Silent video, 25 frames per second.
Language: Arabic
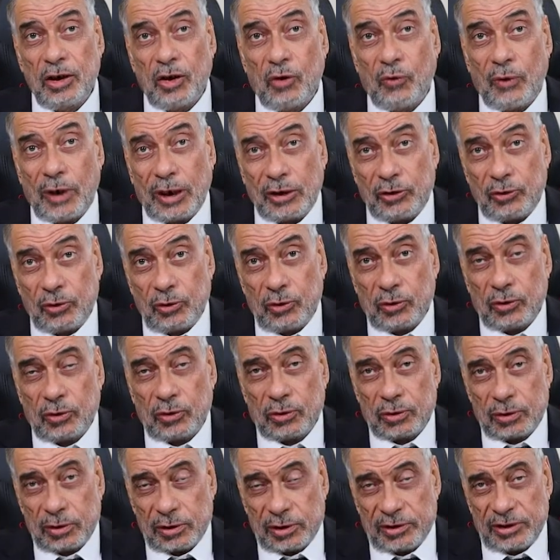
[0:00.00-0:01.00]
وجدوا
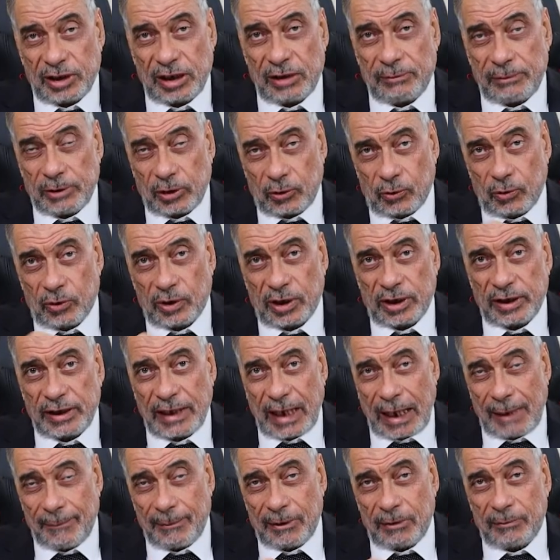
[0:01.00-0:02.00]
زي ما يكون
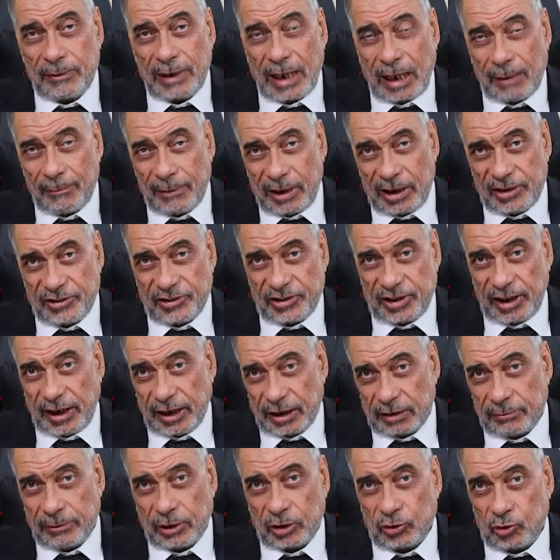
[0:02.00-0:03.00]
كده عمل من أعمال
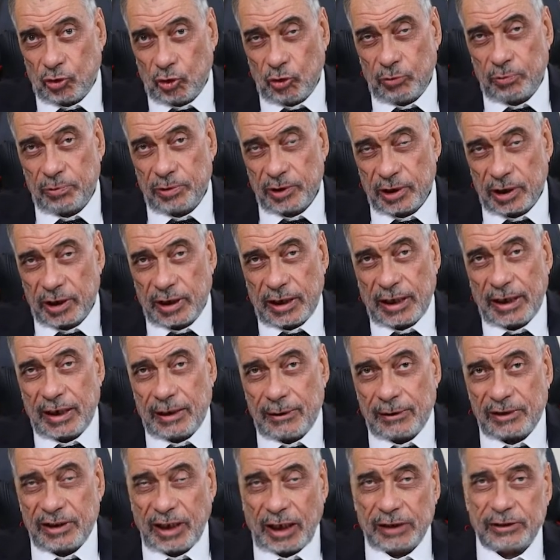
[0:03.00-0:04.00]
السحر مكتوب
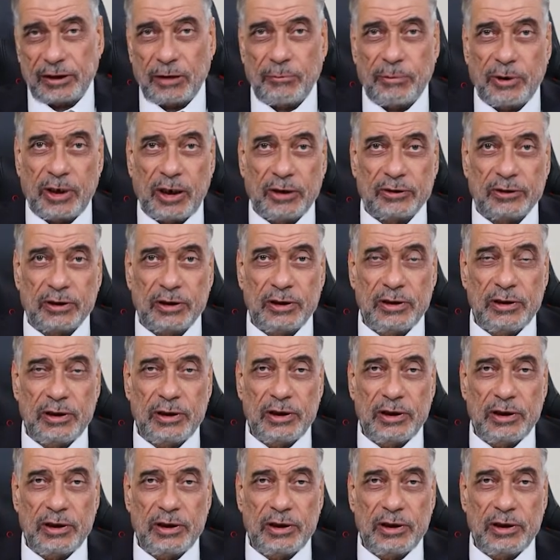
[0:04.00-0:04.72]
كان تحت البلاطة